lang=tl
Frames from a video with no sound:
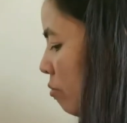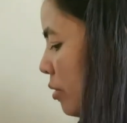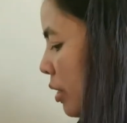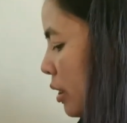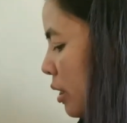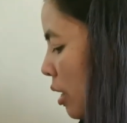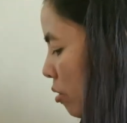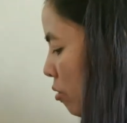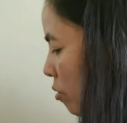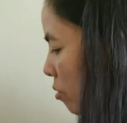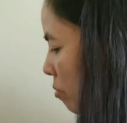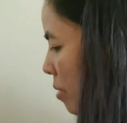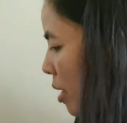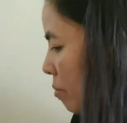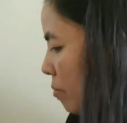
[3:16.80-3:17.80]
isang to,
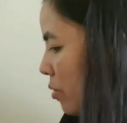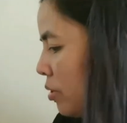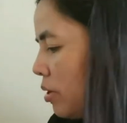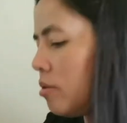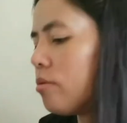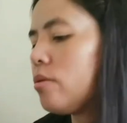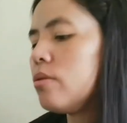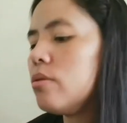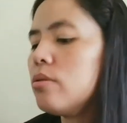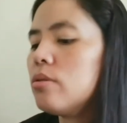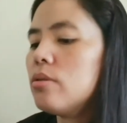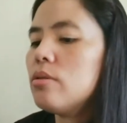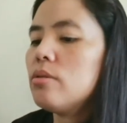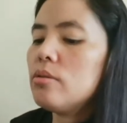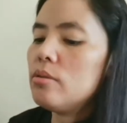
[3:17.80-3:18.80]
malambot na
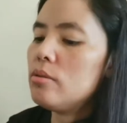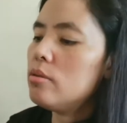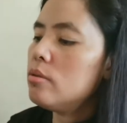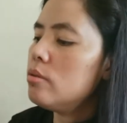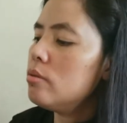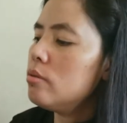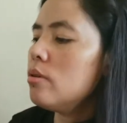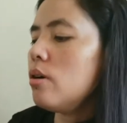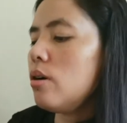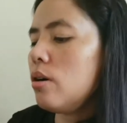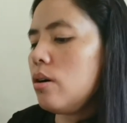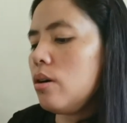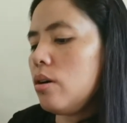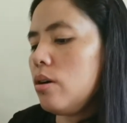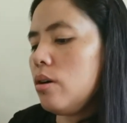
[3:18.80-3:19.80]

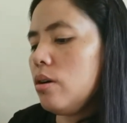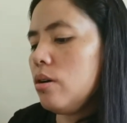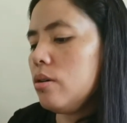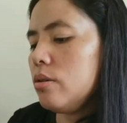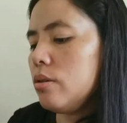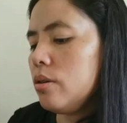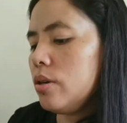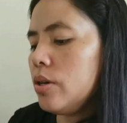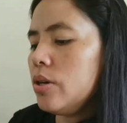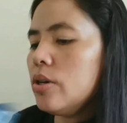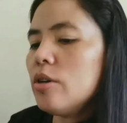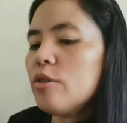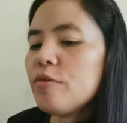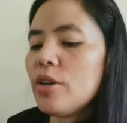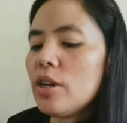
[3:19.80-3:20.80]
uh,
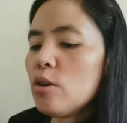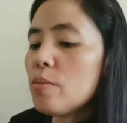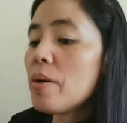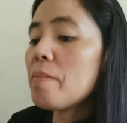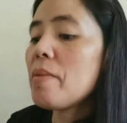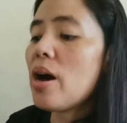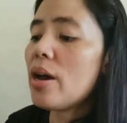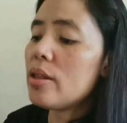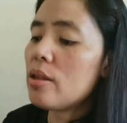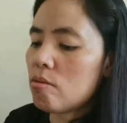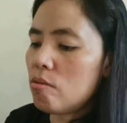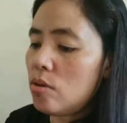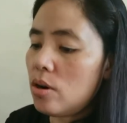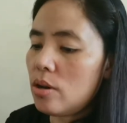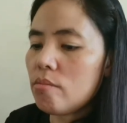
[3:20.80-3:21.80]
feeling ko pambahay din
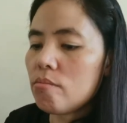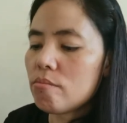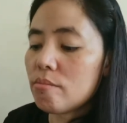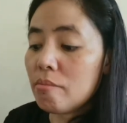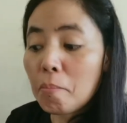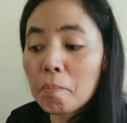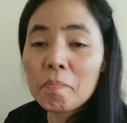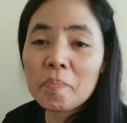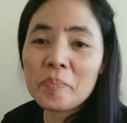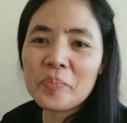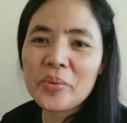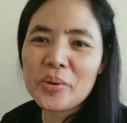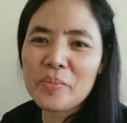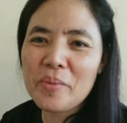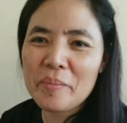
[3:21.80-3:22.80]
po ulit.
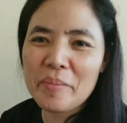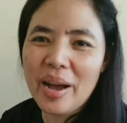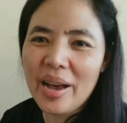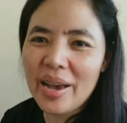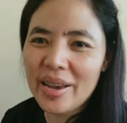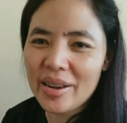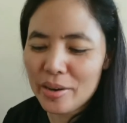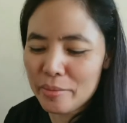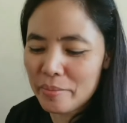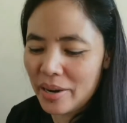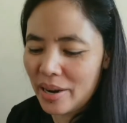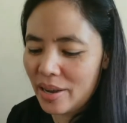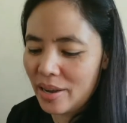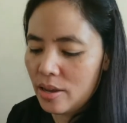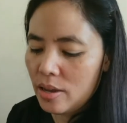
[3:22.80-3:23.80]
Puro pambahay na
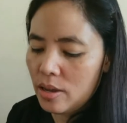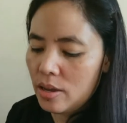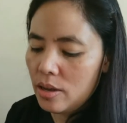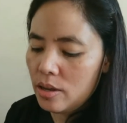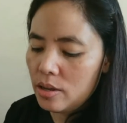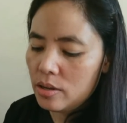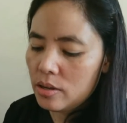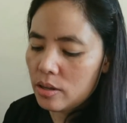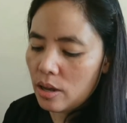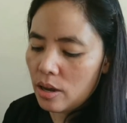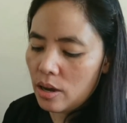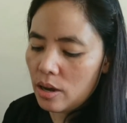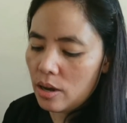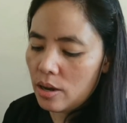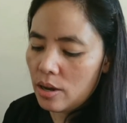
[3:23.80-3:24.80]
nabili.
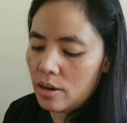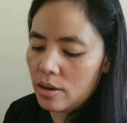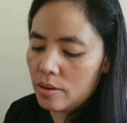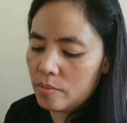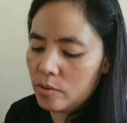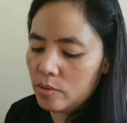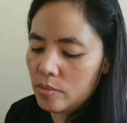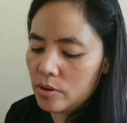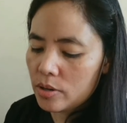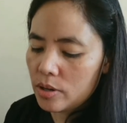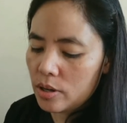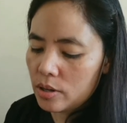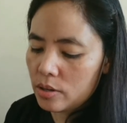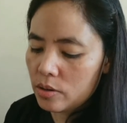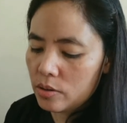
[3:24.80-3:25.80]
Teka nga,
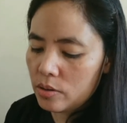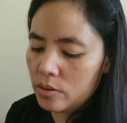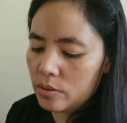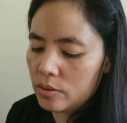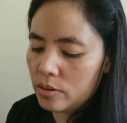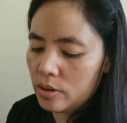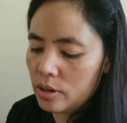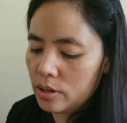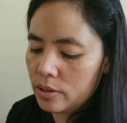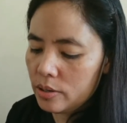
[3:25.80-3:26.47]
bubuksan. Wow.